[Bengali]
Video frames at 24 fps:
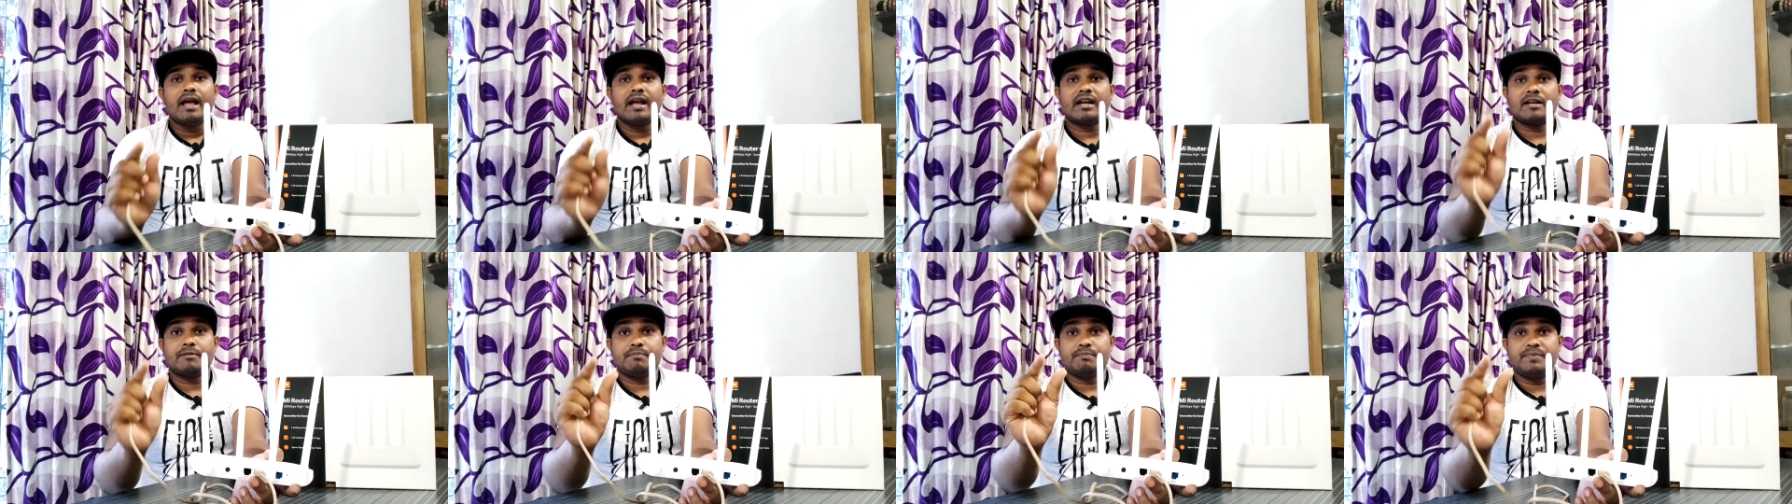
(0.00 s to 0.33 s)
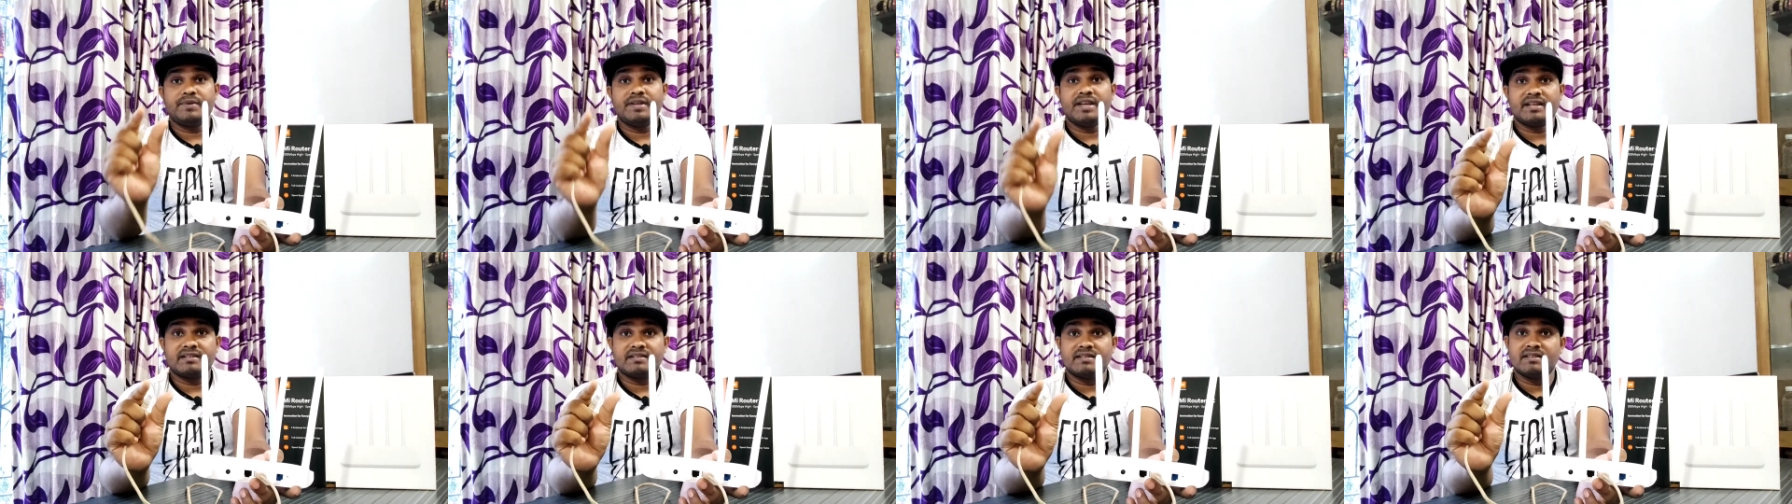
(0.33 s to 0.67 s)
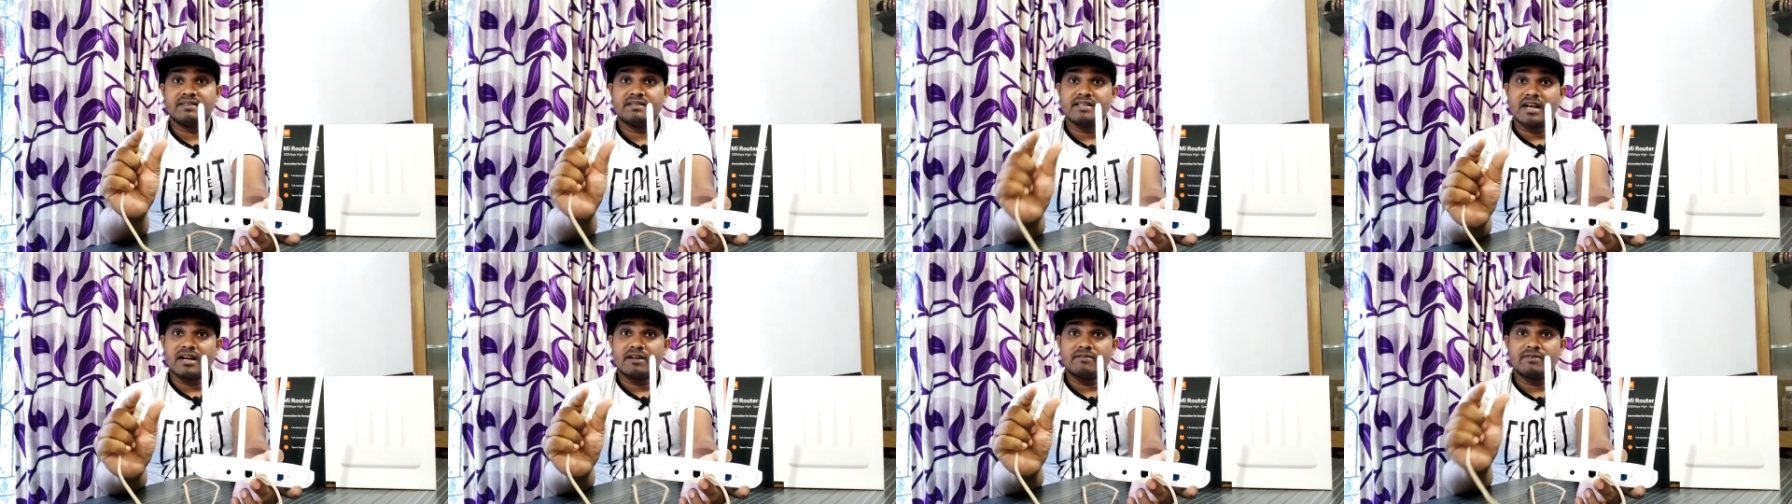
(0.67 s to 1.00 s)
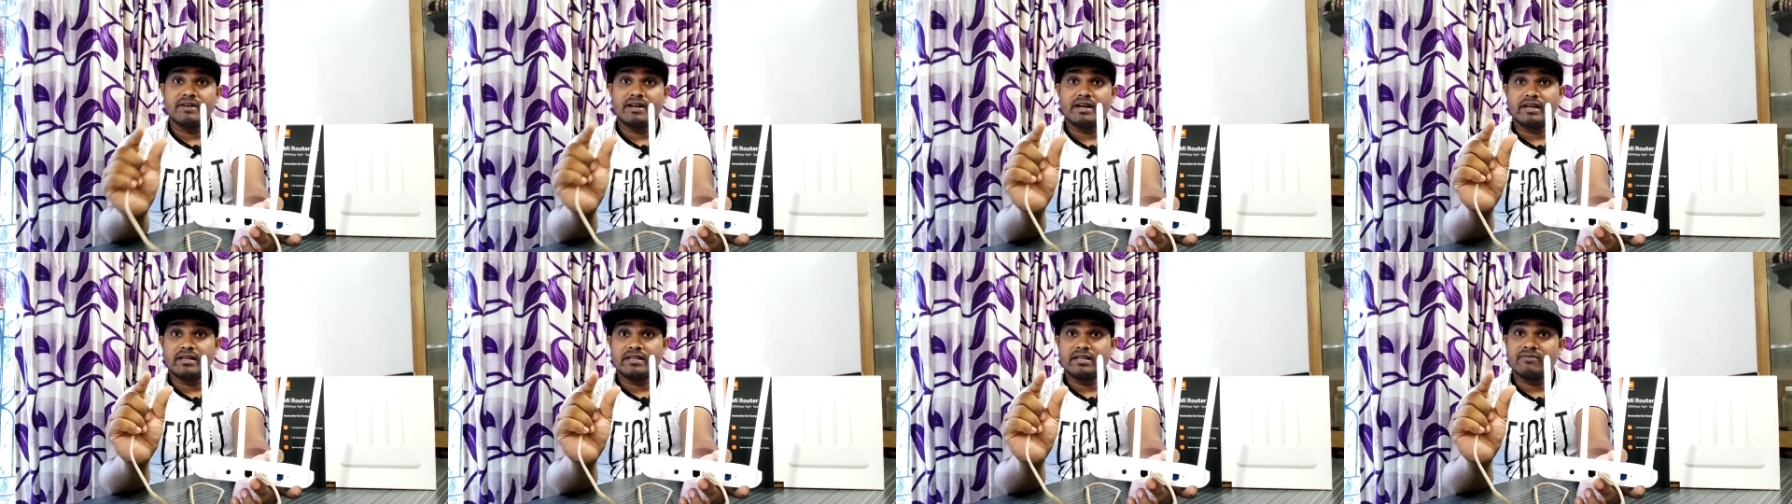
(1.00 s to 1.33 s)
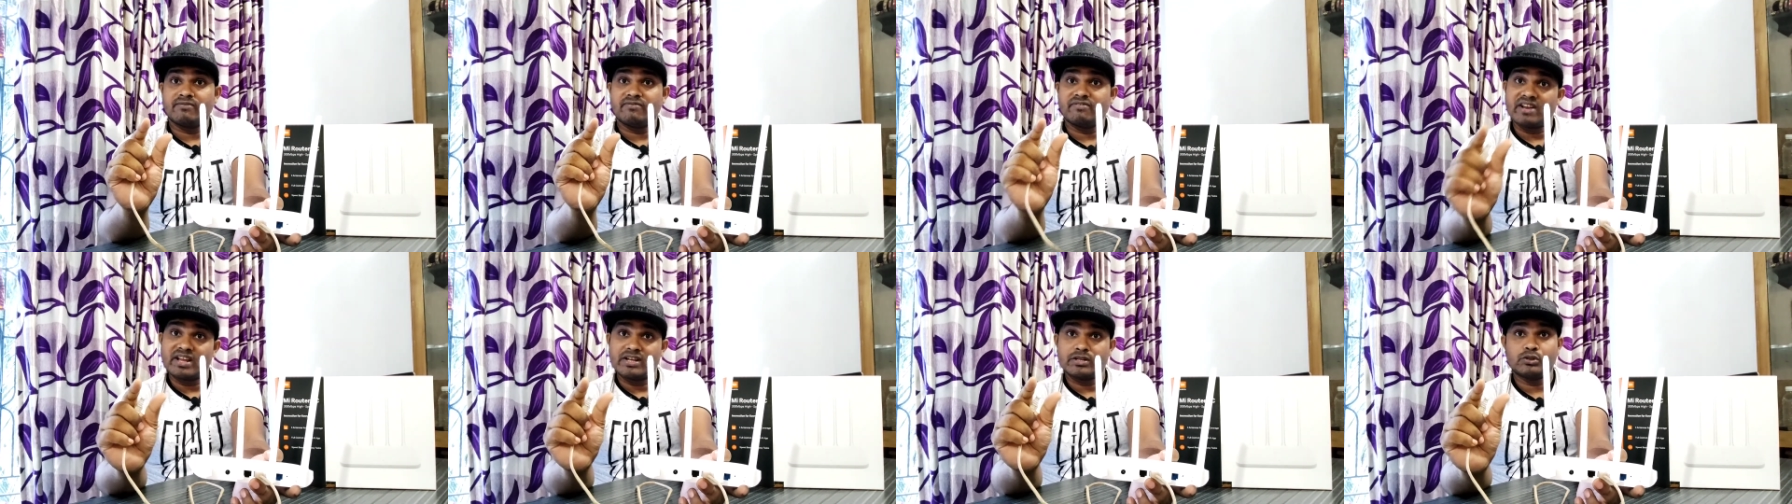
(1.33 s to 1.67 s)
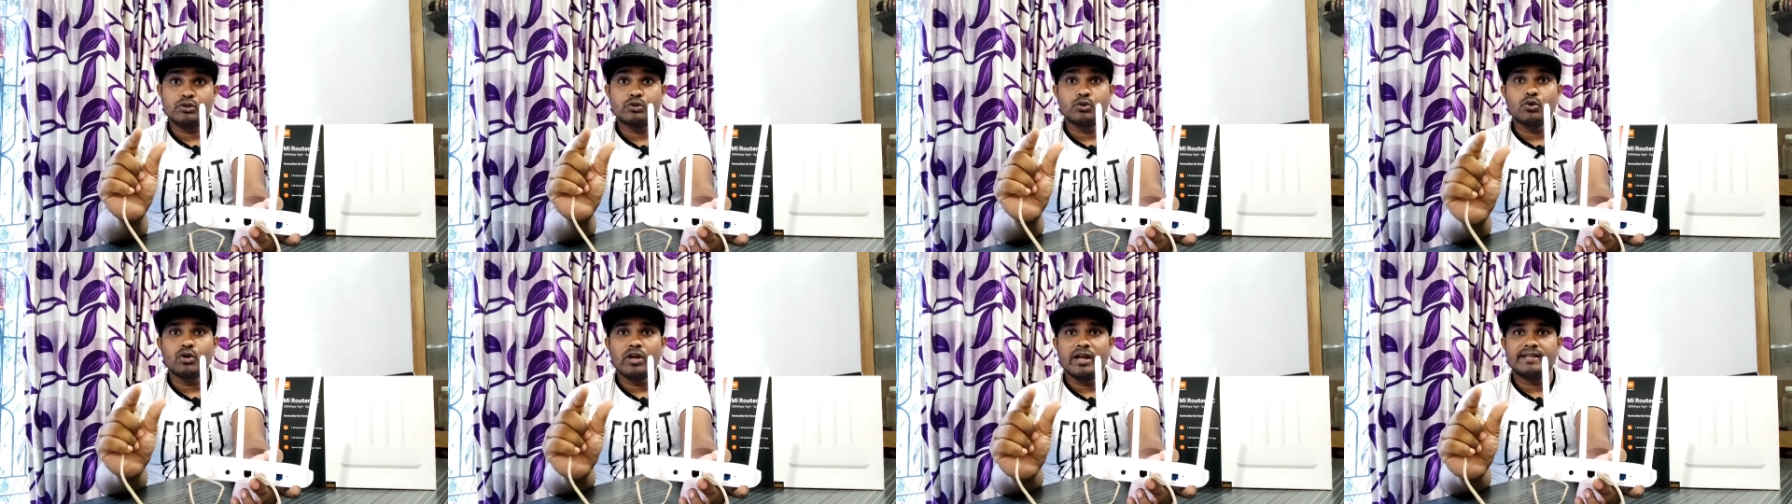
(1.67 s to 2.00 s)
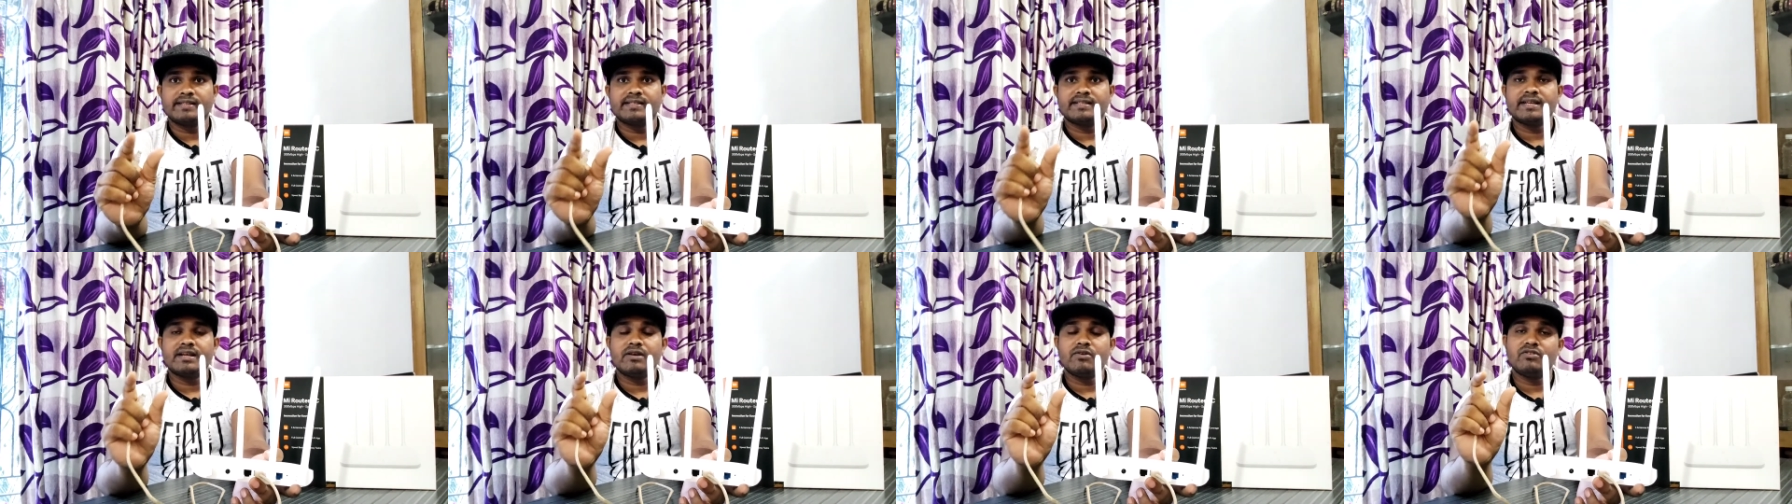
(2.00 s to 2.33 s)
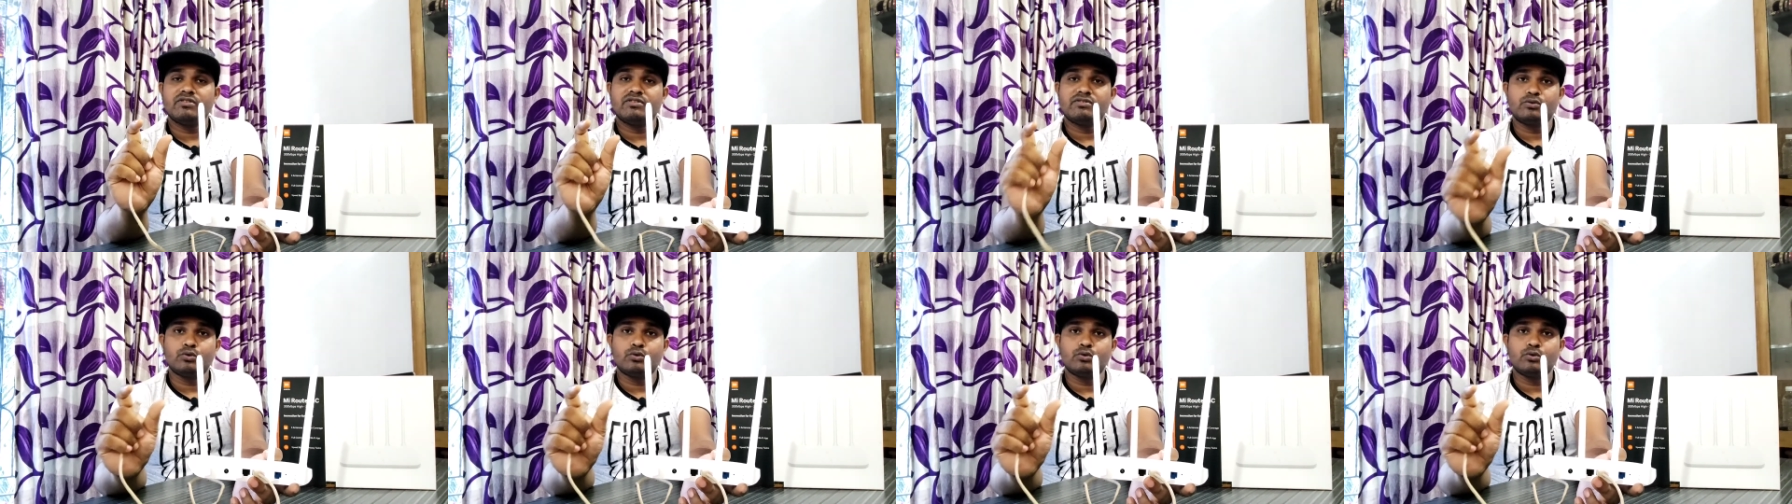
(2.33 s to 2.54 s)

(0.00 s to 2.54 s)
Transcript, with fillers: একটা পিএক্সি সার্ভার একটা ফ্লাশ টুল আছে ওই